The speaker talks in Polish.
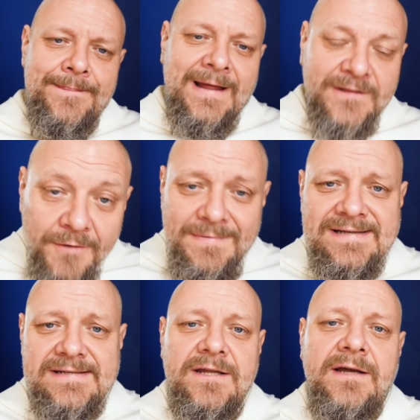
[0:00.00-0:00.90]

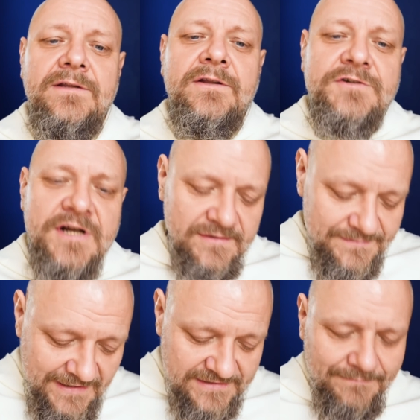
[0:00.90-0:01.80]
Natomiast do czego
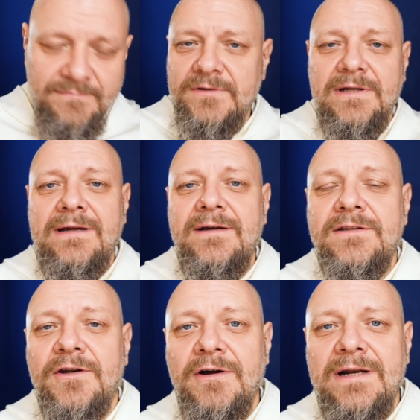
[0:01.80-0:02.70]
zmierzam, bo tak
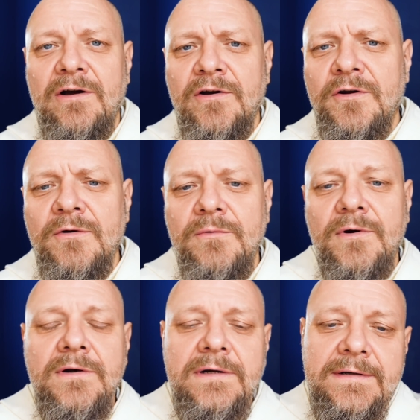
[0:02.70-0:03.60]
trochę na
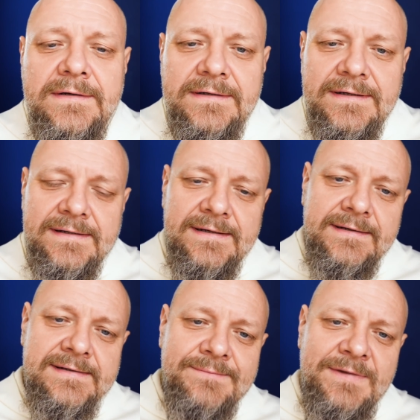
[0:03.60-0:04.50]
okrągło
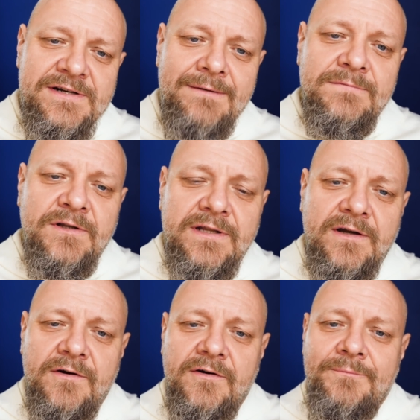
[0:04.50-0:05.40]
zmierzam do
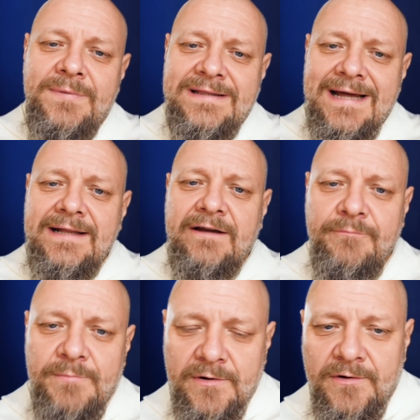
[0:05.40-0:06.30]
tego pytania
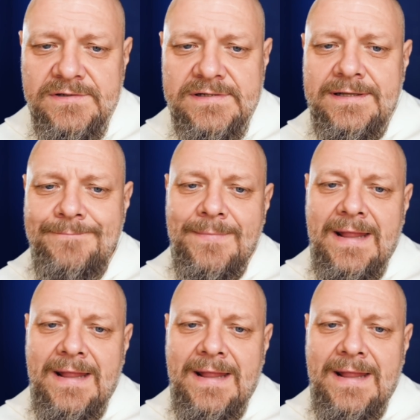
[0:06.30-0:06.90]
wprost.